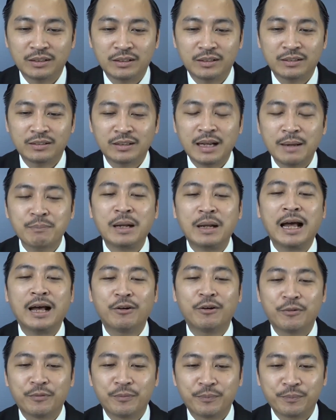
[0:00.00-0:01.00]
năm
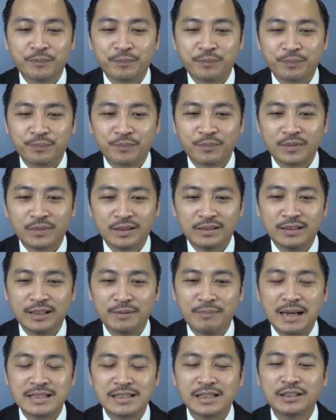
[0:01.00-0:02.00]
nào thì
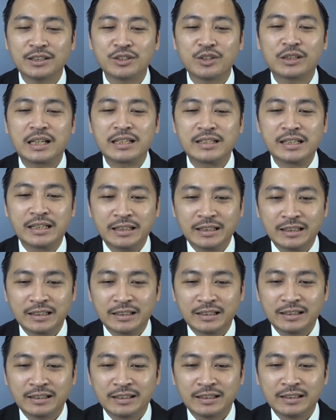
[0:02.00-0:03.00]
bạn sẽ tự do tài chính
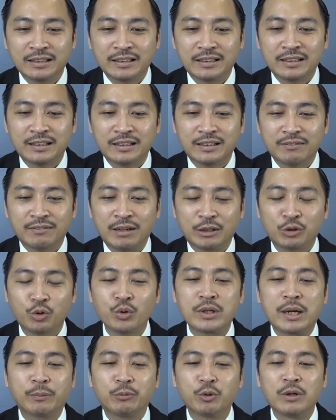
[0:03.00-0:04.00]
và thu
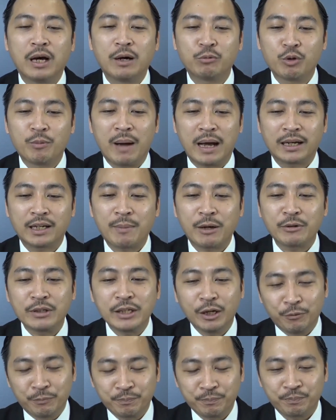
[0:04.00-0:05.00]
nhập thụ động của bạn là bao
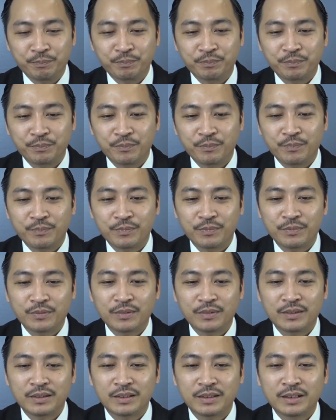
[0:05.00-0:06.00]
nhiêu
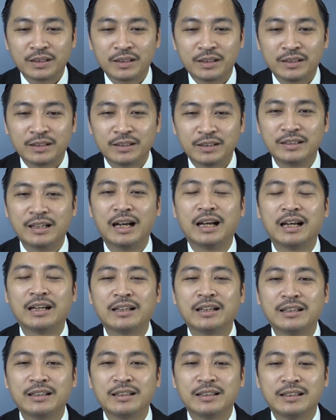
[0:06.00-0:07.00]
được chưa
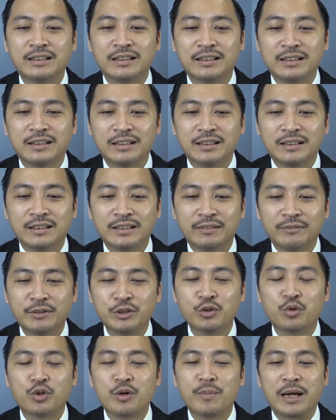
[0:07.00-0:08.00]
ví
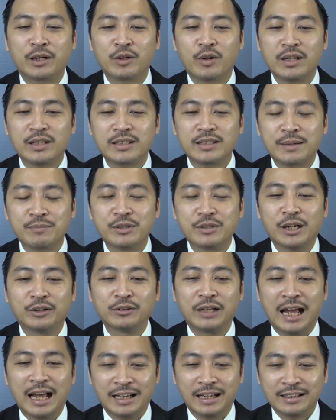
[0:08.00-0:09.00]
dụ các bạn nói là trăm triệu
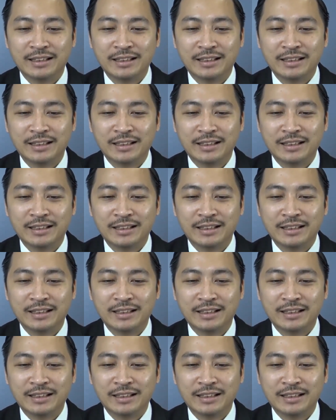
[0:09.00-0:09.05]
tháng